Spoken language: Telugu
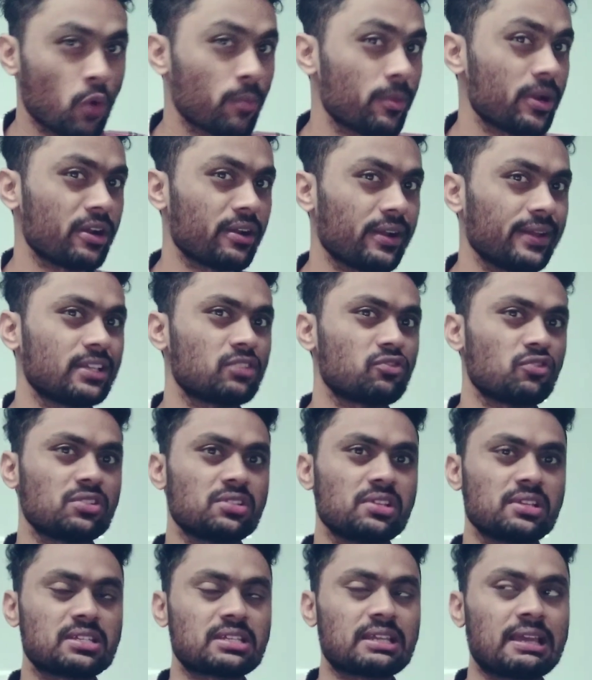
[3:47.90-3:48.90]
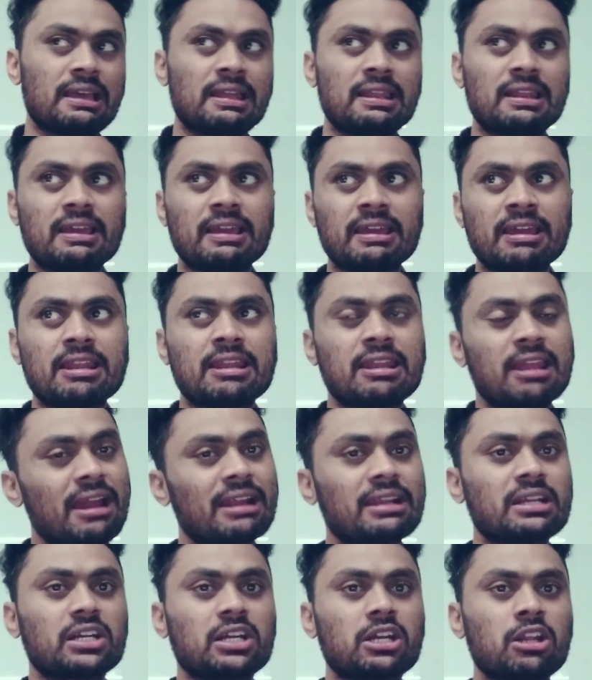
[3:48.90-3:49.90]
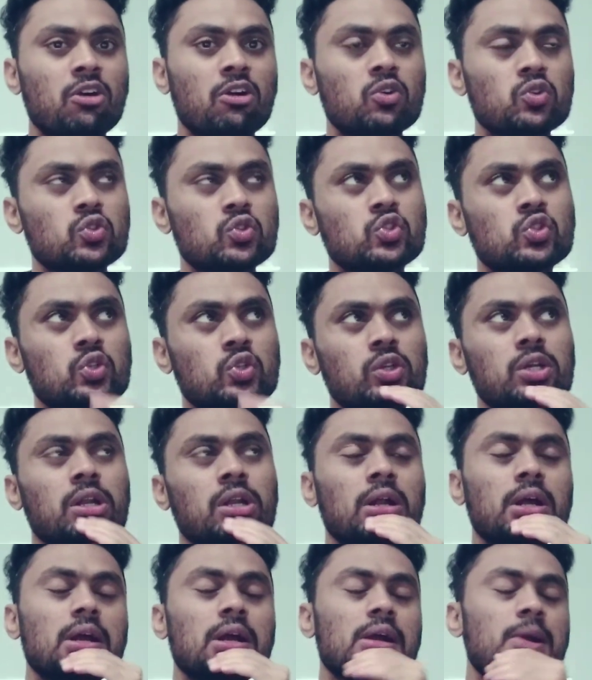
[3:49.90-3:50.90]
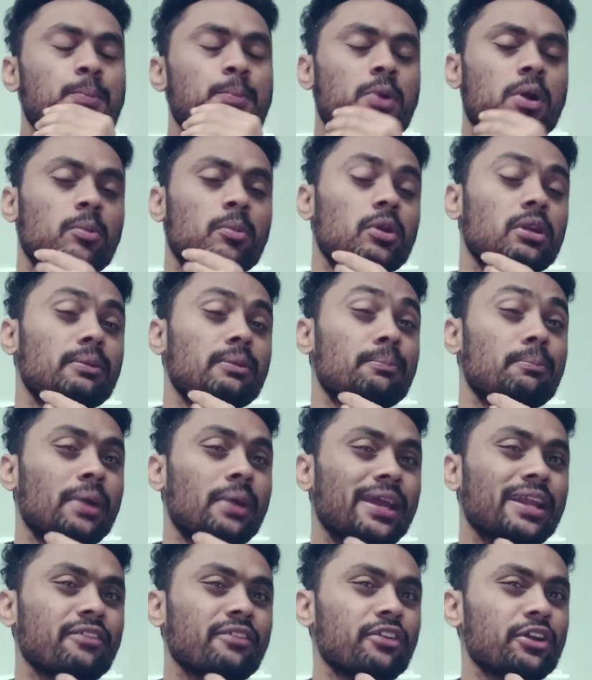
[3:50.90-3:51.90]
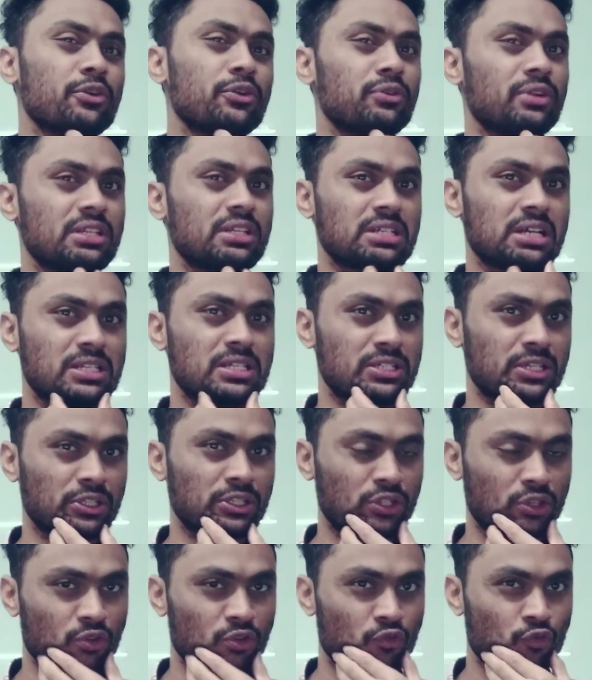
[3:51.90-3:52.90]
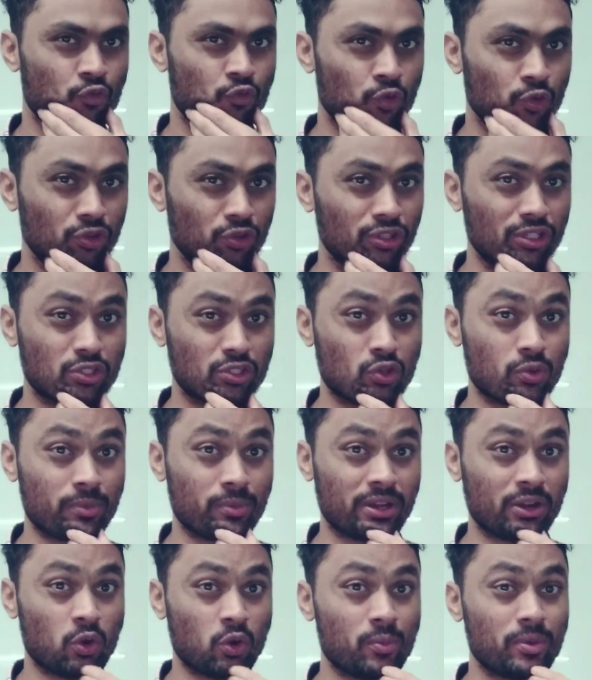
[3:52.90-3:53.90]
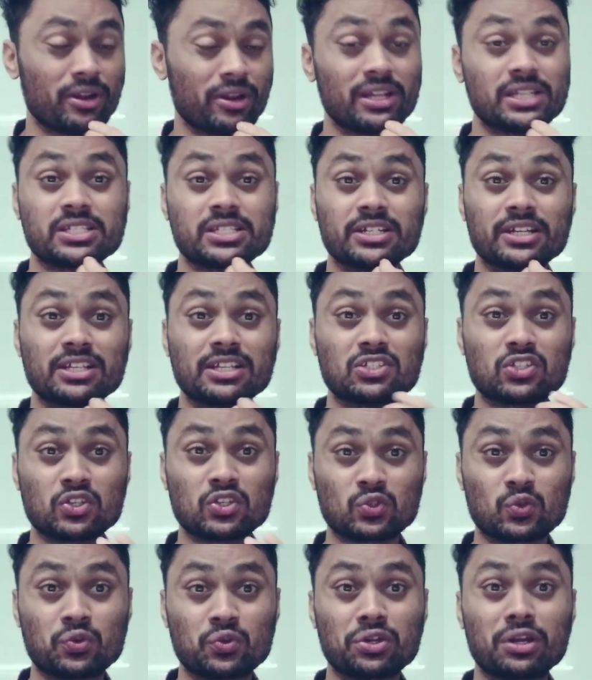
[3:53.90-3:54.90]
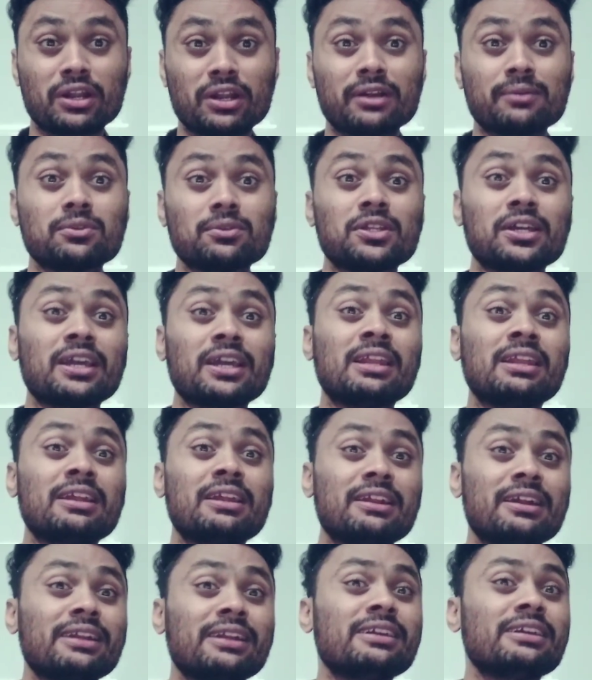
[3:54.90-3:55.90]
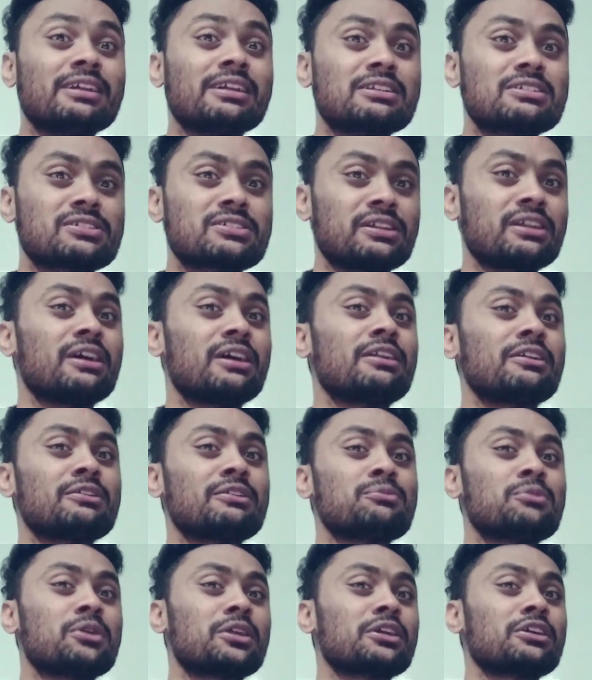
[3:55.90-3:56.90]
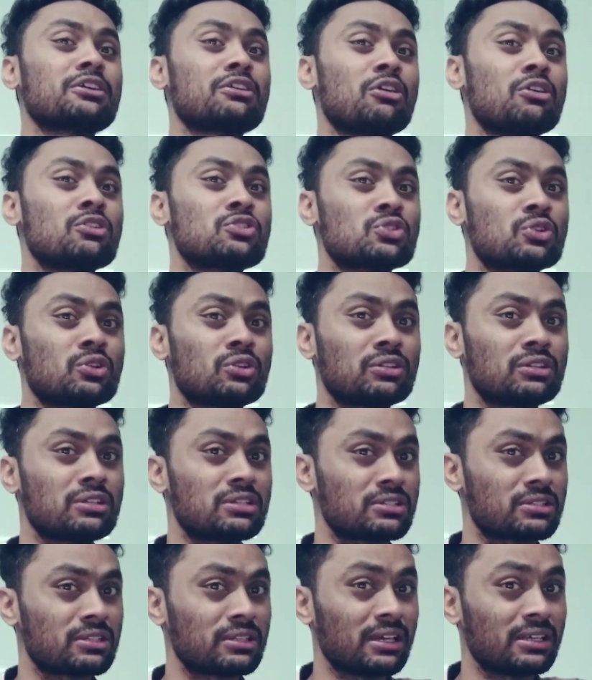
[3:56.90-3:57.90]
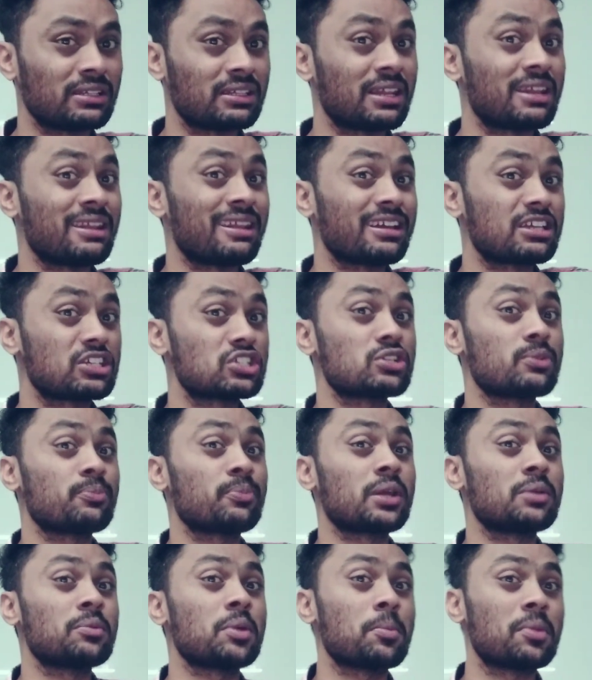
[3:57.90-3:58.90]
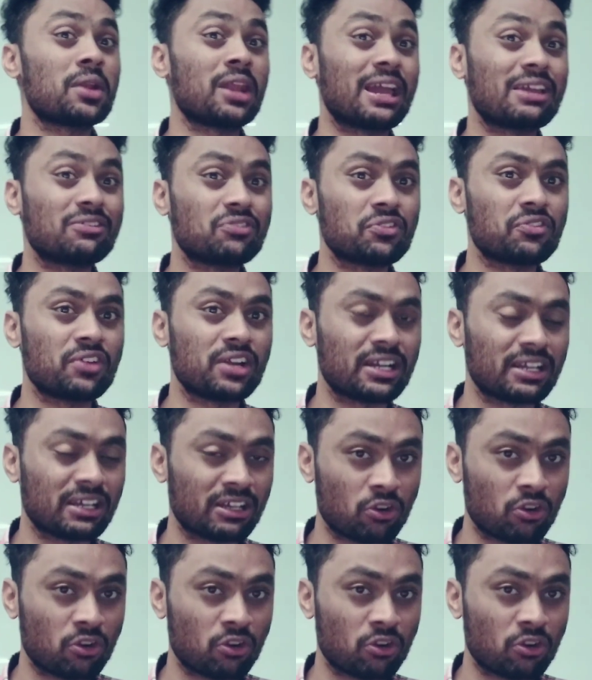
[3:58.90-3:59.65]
రోమన్ రెయిన్స్ వర్సెస్ ఎల్ఏ నైట్ క్రౌన్ జ్యువెలర్ ప్రాబుల్లీ మెయిన్ ఈవెంట్ ఉండే ఛాన్స్ అయితే ఉంది సో మరి రోమన్ రేస్ రిటర్న్ చేసుకుంటా లేకపోతే ఎల్ఏ నైట్ గెలుస్తాడా అనేది మనకి క్రాస్ తెలుస్తుంది అయితే నెక్స్ట్ ప్రీమియం లైవ్ ఈవెంట్